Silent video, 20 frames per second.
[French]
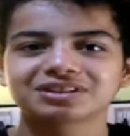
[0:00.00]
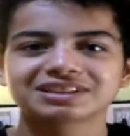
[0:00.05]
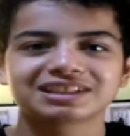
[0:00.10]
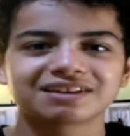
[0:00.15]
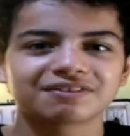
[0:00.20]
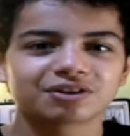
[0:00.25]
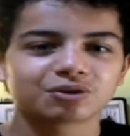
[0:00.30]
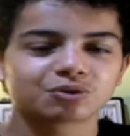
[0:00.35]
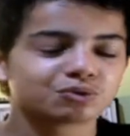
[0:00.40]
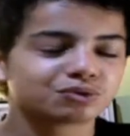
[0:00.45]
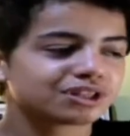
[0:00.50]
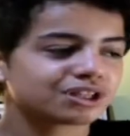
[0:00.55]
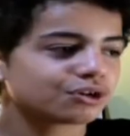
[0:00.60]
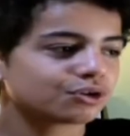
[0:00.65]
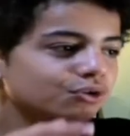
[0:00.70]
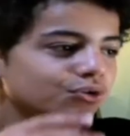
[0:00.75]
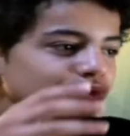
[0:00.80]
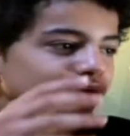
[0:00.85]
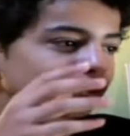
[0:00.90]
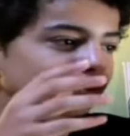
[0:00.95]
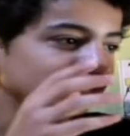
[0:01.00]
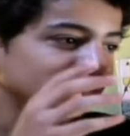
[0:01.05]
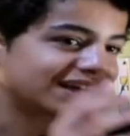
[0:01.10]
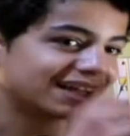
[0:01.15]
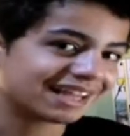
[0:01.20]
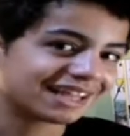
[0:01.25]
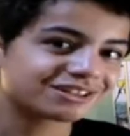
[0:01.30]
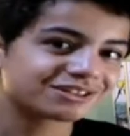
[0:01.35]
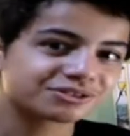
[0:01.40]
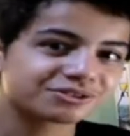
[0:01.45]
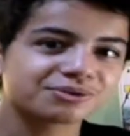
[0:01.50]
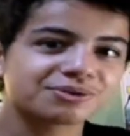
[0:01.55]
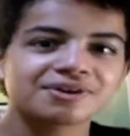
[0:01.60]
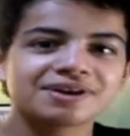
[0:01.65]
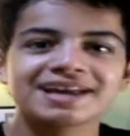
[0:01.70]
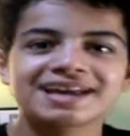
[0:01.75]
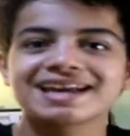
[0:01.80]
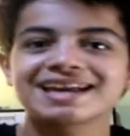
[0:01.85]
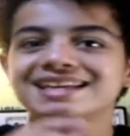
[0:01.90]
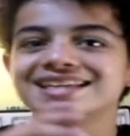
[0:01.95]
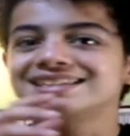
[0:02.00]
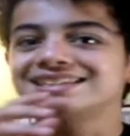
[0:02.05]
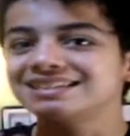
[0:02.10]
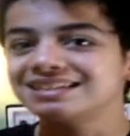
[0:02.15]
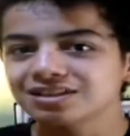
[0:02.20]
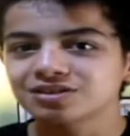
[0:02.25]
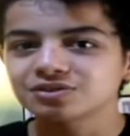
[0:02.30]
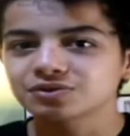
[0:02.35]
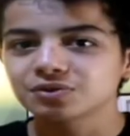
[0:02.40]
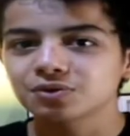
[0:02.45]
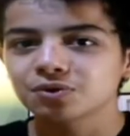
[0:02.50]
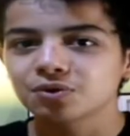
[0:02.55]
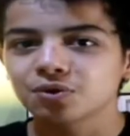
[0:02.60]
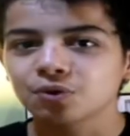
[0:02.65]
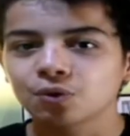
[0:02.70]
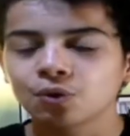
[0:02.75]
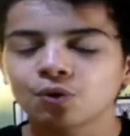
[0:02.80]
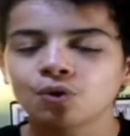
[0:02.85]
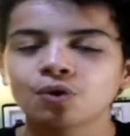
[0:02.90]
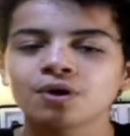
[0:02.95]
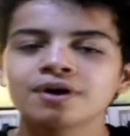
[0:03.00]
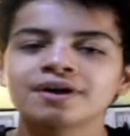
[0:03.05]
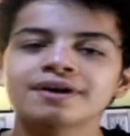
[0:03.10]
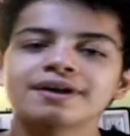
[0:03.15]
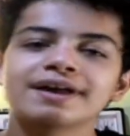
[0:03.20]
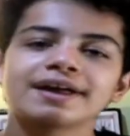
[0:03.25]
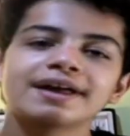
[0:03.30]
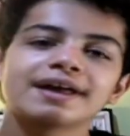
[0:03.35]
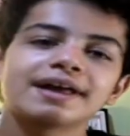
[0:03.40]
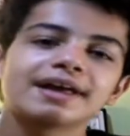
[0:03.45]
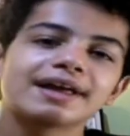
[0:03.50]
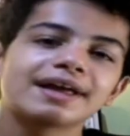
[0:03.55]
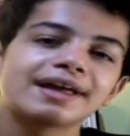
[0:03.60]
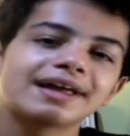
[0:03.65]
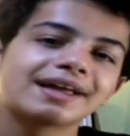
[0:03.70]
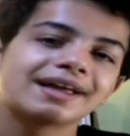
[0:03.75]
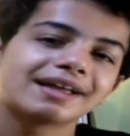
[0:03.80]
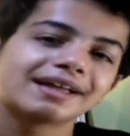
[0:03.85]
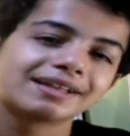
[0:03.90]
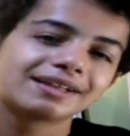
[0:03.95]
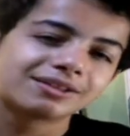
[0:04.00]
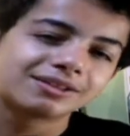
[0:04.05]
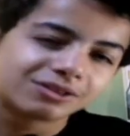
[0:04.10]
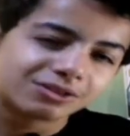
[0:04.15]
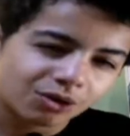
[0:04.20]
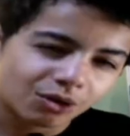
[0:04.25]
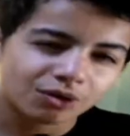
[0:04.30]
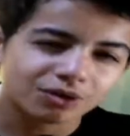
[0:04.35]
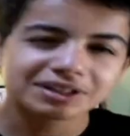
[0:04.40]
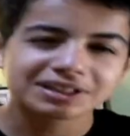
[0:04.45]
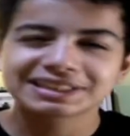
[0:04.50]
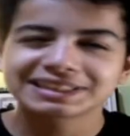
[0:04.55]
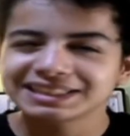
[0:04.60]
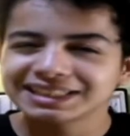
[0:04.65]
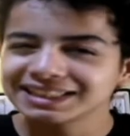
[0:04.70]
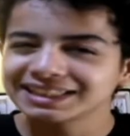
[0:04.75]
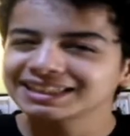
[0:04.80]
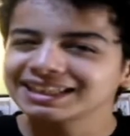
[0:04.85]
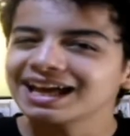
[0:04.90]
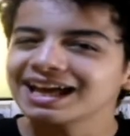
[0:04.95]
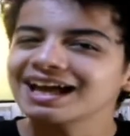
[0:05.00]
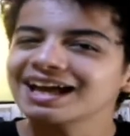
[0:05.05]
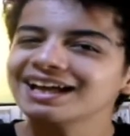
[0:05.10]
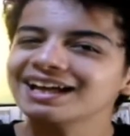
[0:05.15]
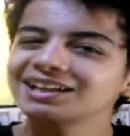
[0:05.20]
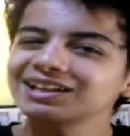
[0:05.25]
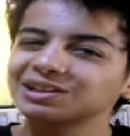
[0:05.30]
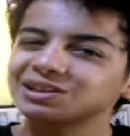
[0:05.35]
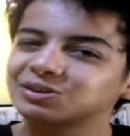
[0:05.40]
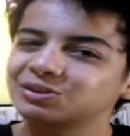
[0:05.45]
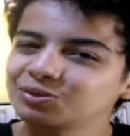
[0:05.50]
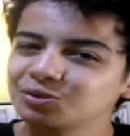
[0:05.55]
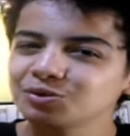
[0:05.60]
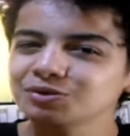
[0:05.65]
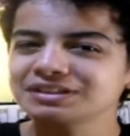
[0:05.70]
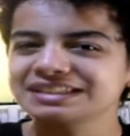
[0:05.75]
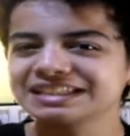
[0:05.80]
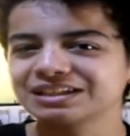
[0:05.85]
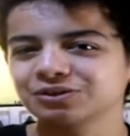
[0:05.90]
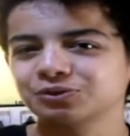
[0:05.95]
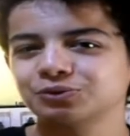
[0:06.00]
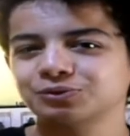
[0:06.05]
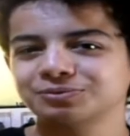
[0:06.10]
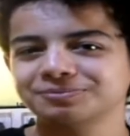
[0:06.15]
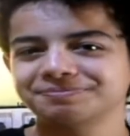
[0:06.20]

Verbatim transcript: ça va coûter entre 400 et 600 euros. Donc c'est un 2-0.